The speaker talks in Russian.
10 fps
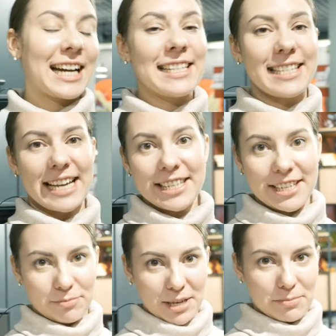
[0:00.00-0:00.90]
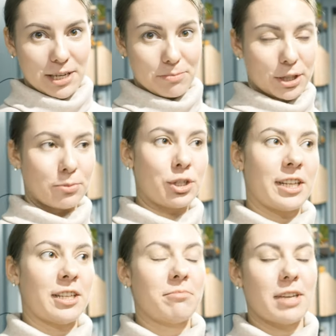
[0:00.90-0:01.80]
а дизайнеры мебели, потому что
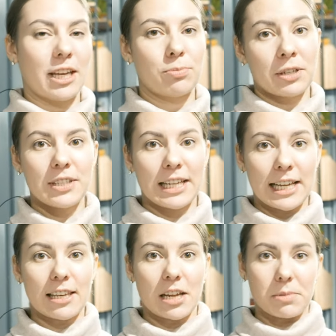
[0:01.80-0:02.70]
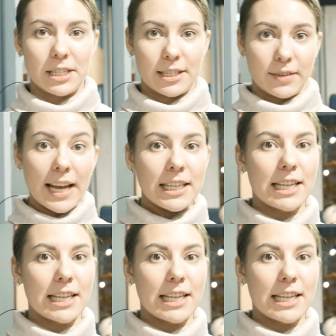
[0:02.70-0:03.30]
они имеют профессиональное образование,